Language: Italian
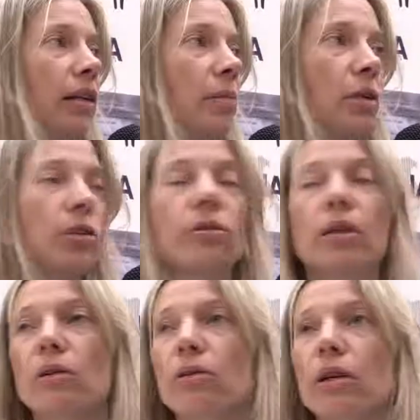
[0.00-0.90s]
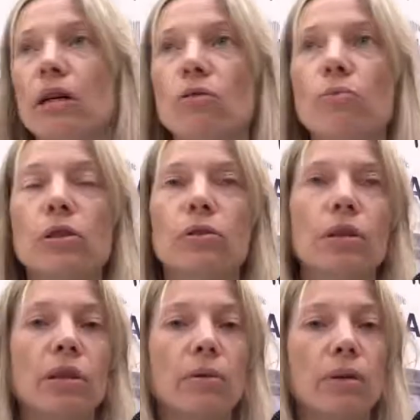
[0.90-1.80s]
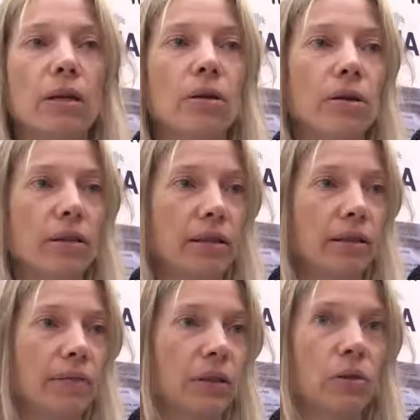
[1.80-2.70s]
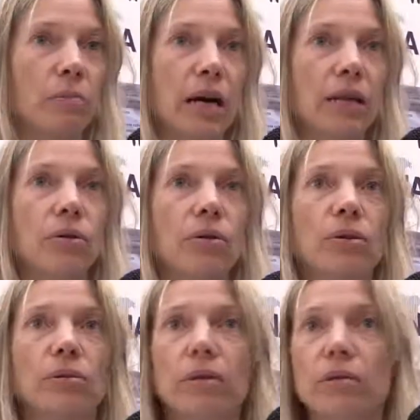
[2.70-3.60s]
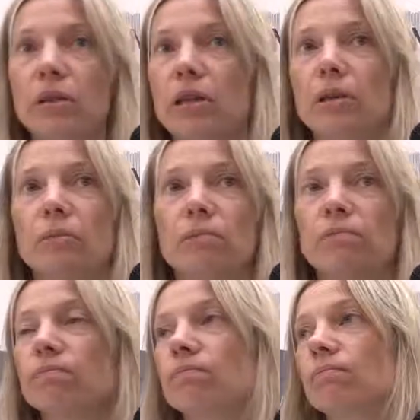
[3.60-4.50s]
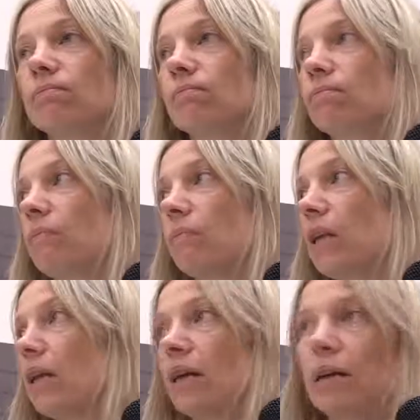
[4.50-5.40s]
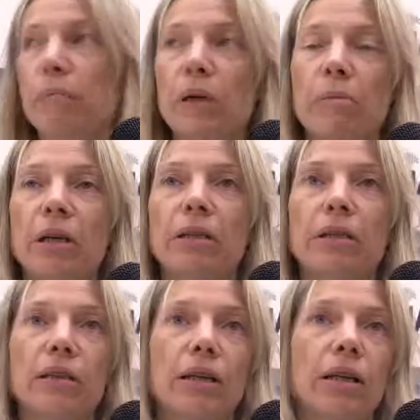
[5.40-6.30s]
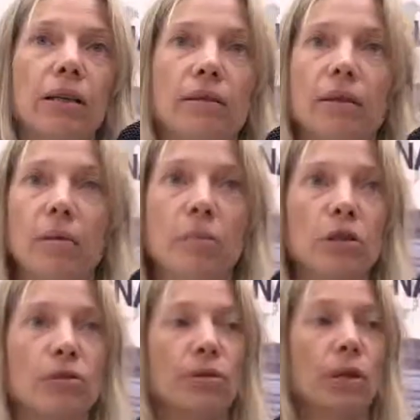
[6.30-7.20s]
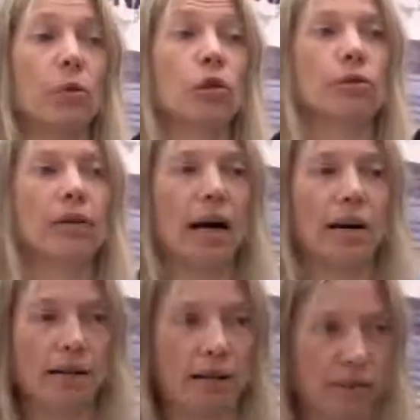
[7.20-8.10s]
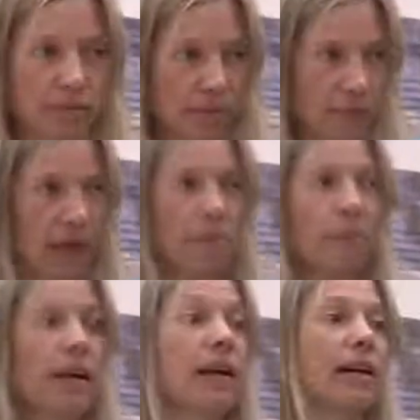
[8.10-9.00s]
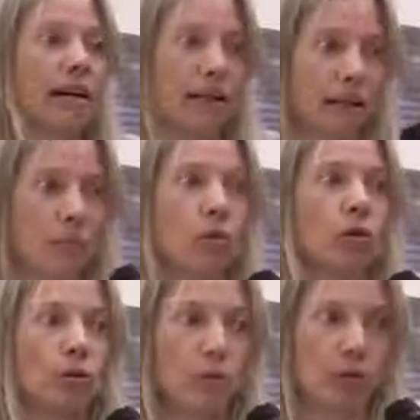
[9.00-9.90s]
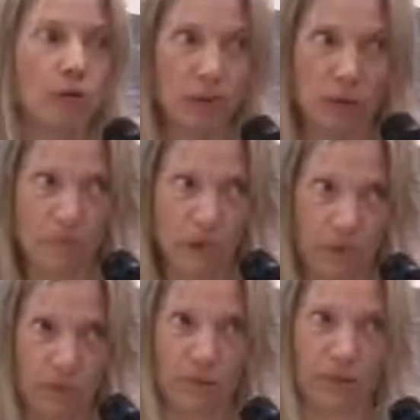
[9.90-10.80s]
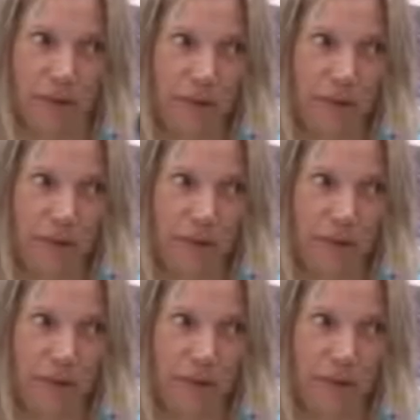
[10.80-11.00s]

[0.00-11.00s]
le persone ancora hanno bisogno di qualcosa di fatto a mano di, mh, mm, che permette di emozionarle, appagare anche il mondo emotivo delle persone.